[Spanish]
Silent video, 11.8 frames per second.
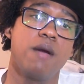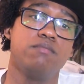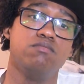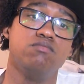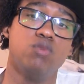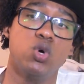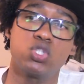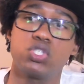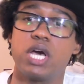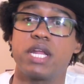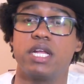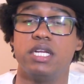
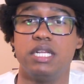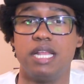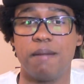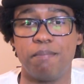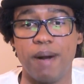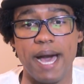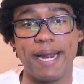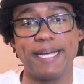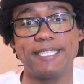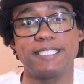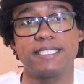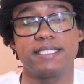Mozart La
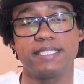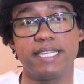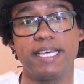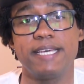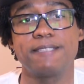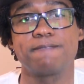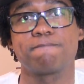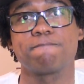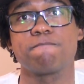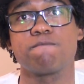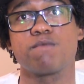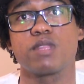Para se
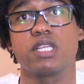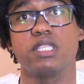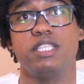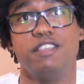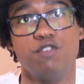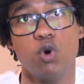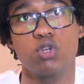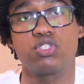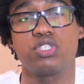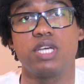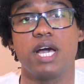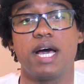
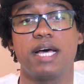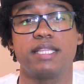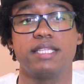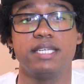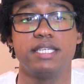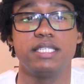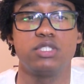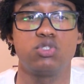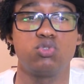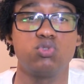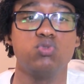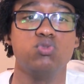divorcia de
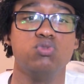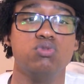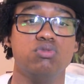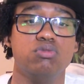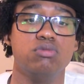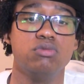su